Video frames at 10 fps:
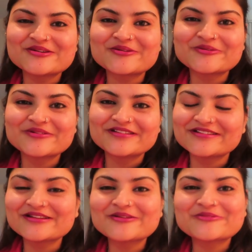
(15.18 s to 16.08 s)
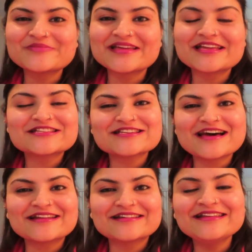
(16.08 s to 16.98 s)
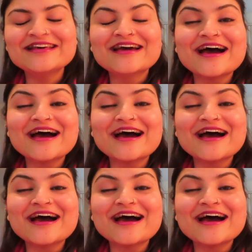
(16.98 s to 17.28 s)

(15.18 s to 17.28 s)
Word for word: टू योर ओन रियल होम मेकिंग चैनल